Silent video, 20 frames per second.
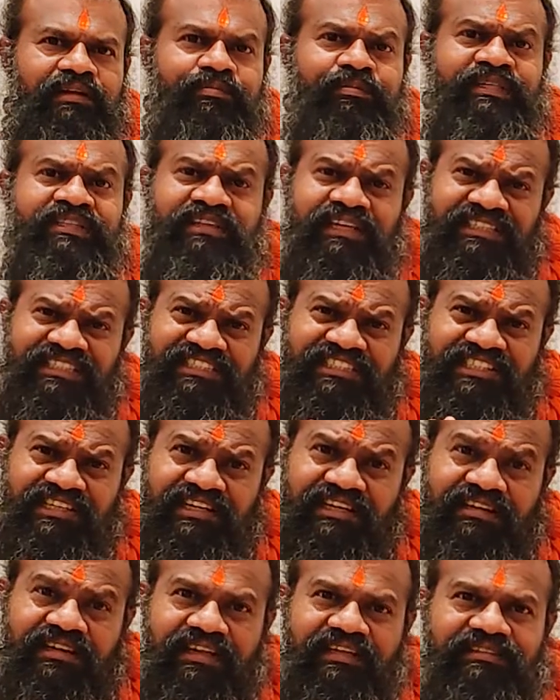पिताजी
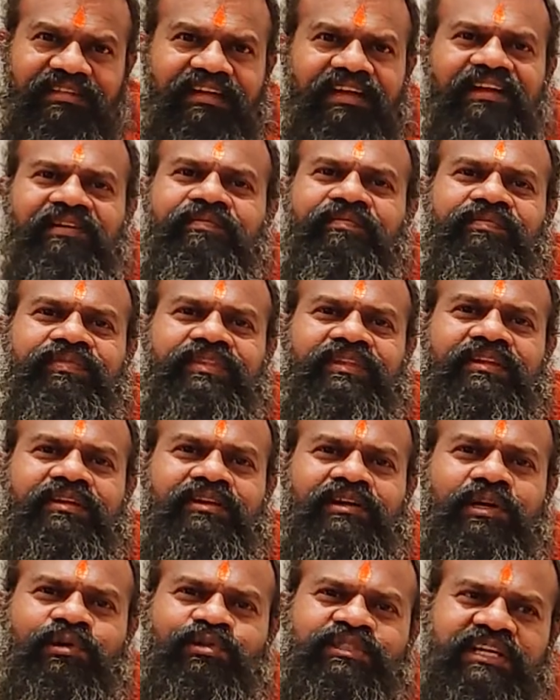स्ट्रिक्ट रहते हैं
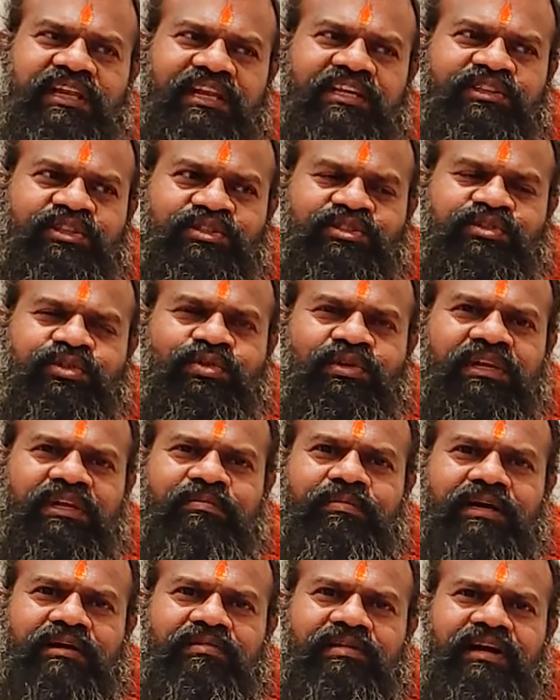उसके लिए तो सूर्य
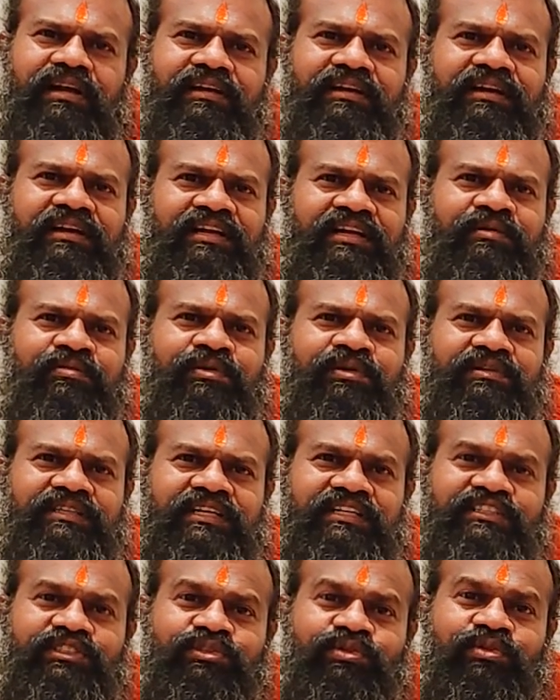भगवान करके बोलते
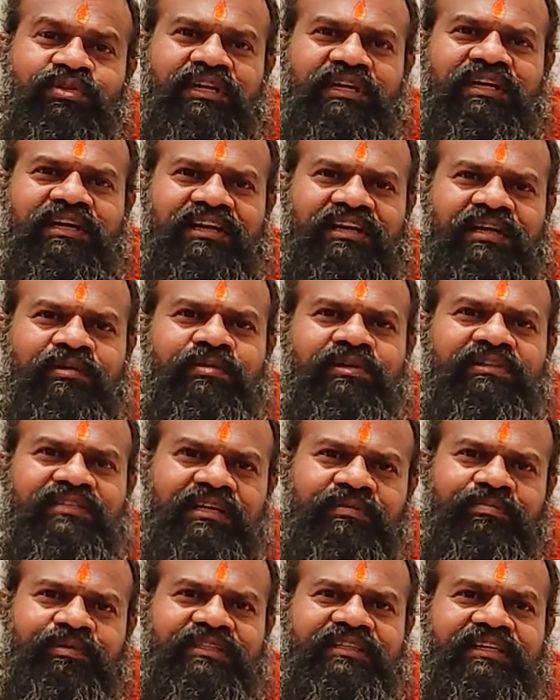हैं सूर्य करके बोलते
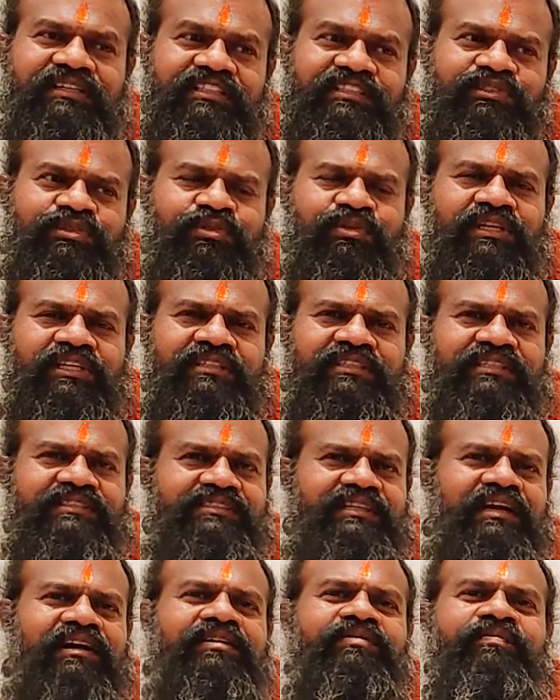हैं पिताजी सूर्य
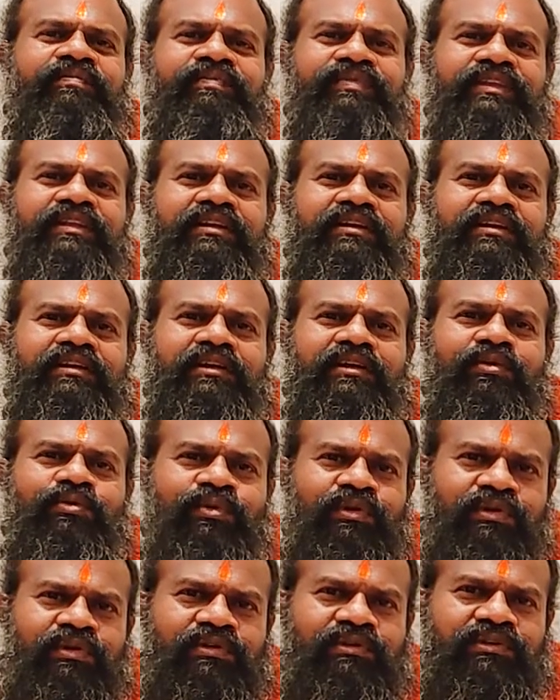जैसा
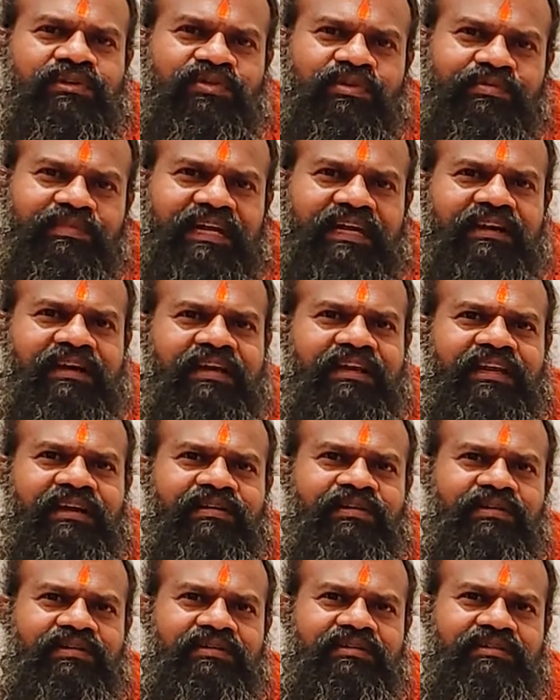उनको तो गुमराह करने
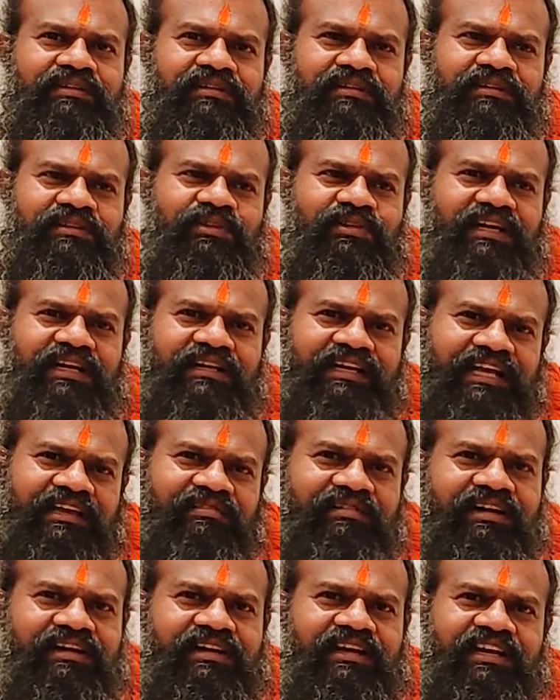को थोड़ा
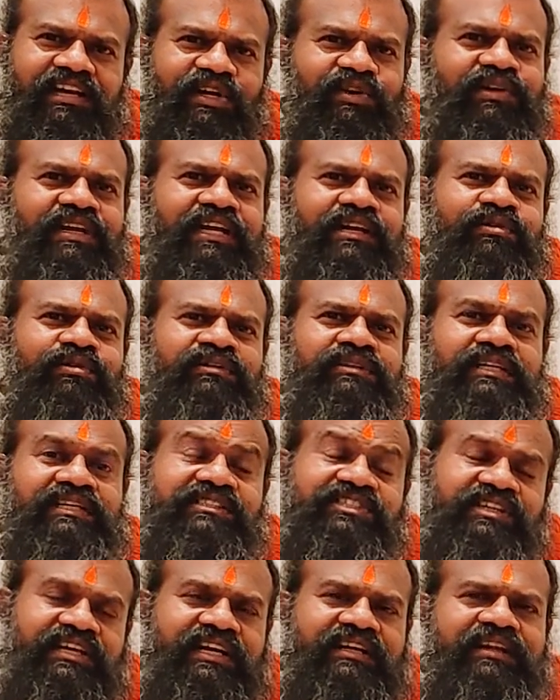डाइवर्ट करने को नहीं होता
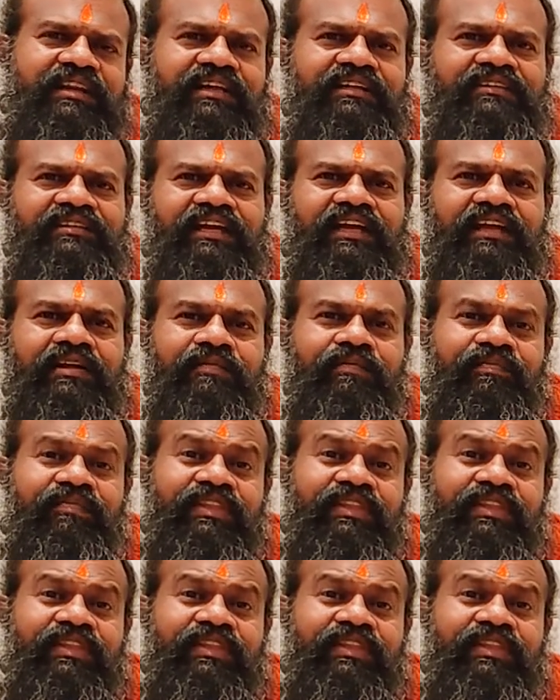स्ट्रिक्ट रहता है